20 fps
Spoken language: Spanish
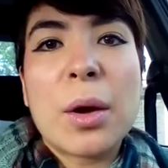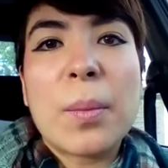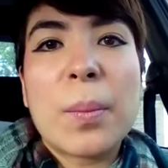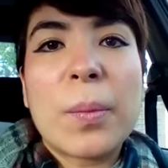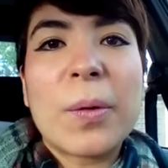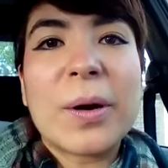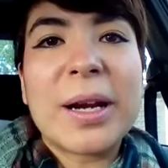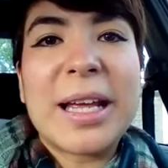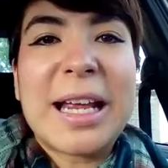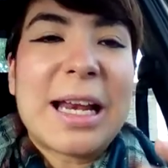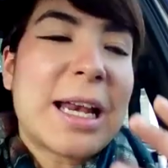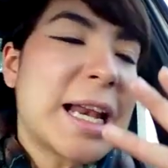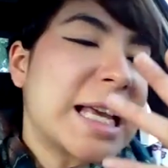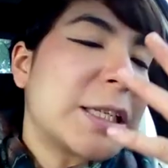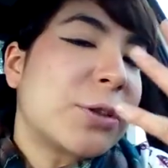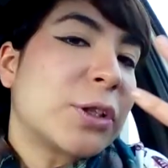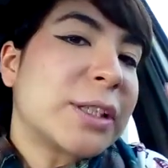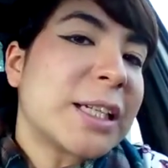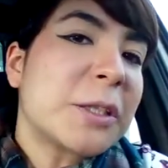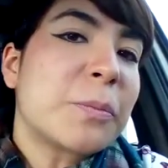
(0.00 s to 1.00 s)
por, y
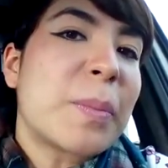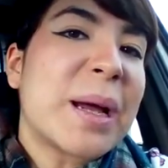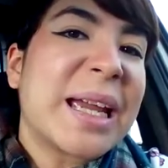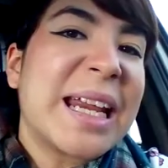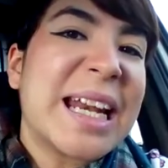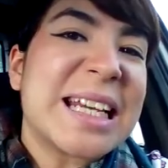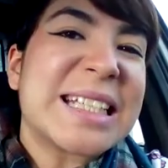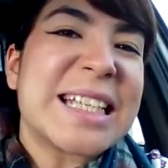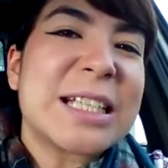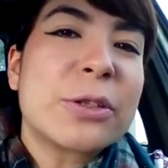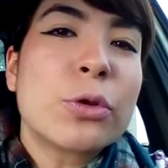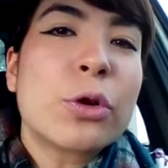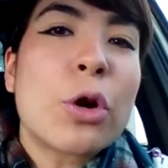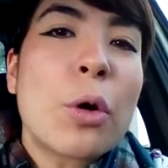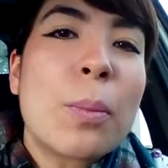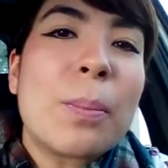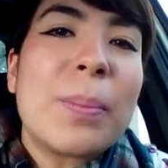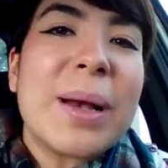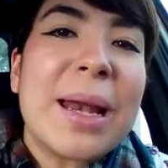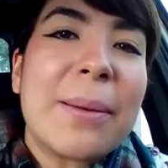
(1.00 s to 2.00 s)
las otras páginas es un
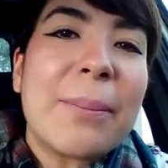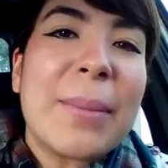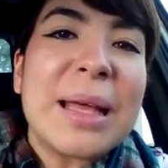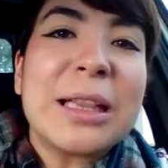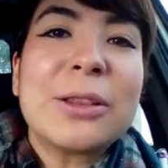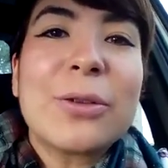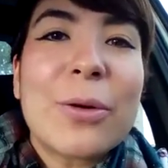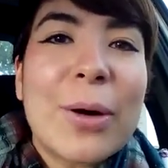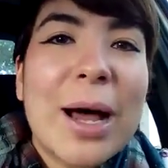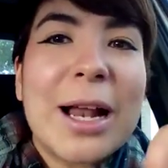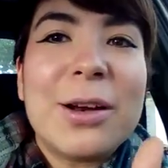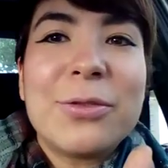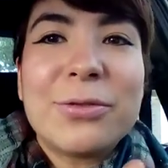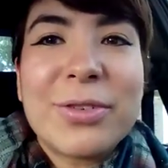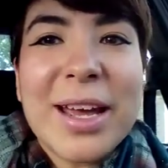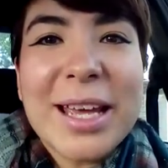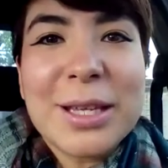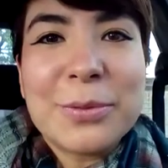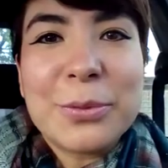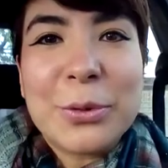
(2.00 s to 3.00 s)
complemento al
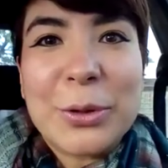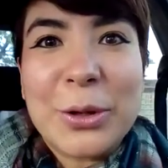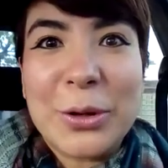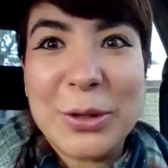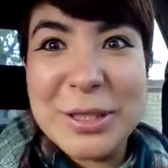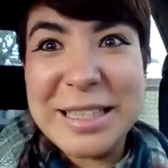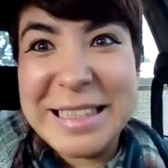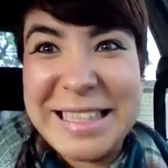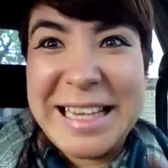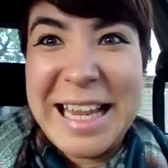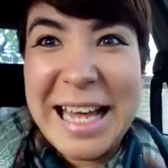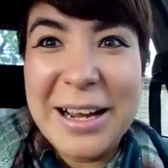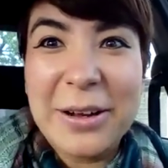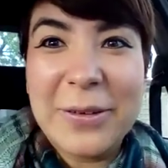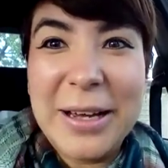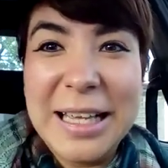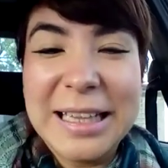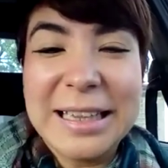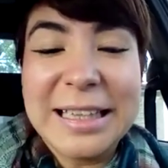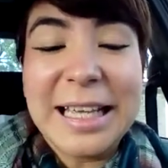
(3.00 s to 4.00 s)
Facebook, o sea, se dan
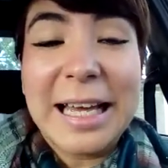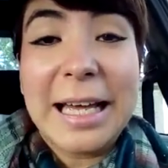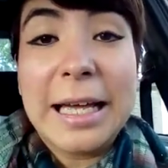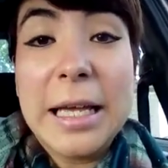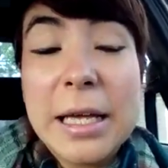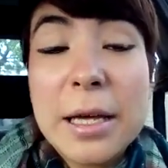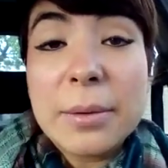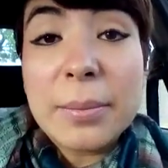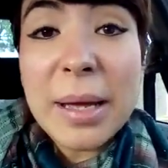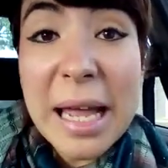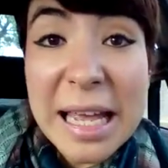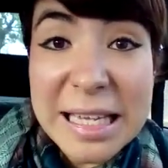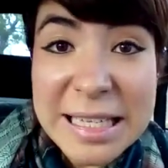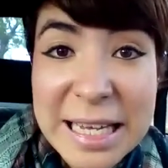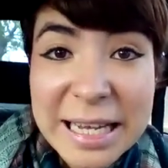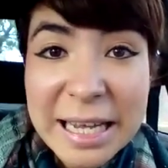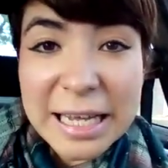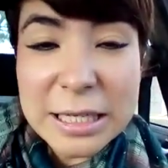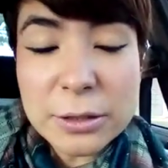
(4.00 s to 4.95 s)
cuenta. Me dicen que